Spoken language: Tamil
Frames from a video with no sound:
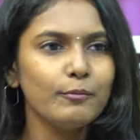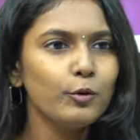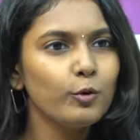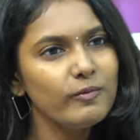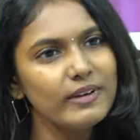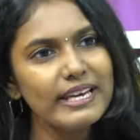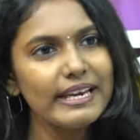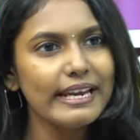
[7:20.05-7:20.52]

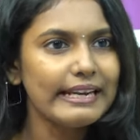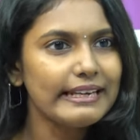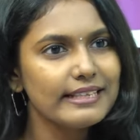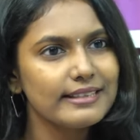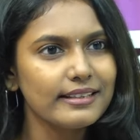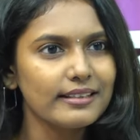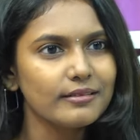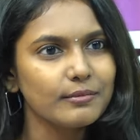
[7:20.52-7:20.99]
மூவி
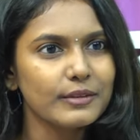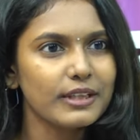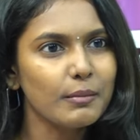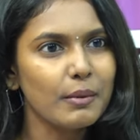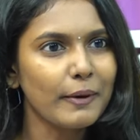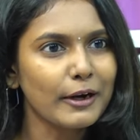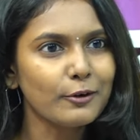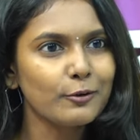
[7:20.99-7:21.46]
எனி திங்
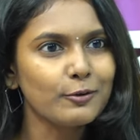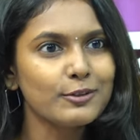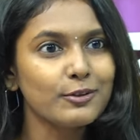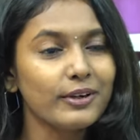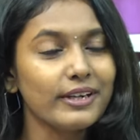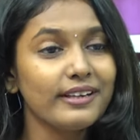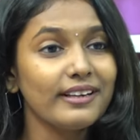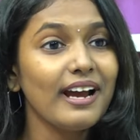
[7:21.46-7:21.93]
நம்ம பண்ணணும்னு
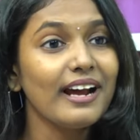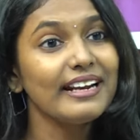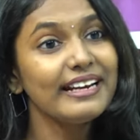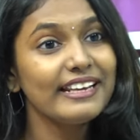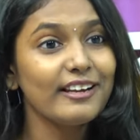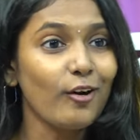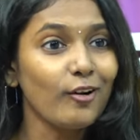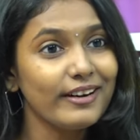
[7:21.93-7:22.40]
சொல்லிட்டு
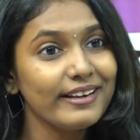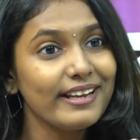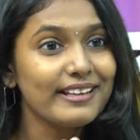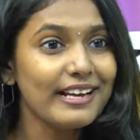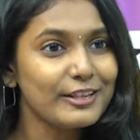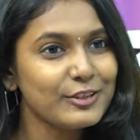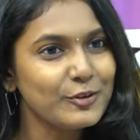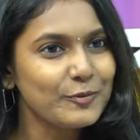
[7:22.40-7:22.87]
ஆனால் நீங்கள் ஆல்ரெடி
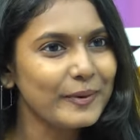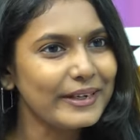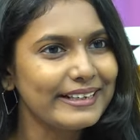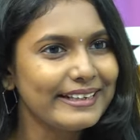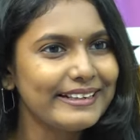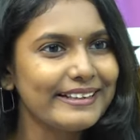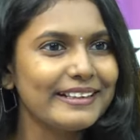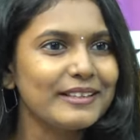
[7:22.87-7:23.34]
அதை அச்சீவ்
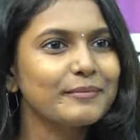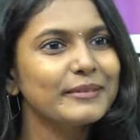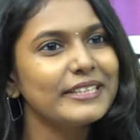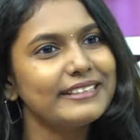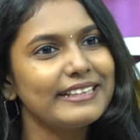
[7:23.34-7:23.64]
பண்ணிட்டீங்க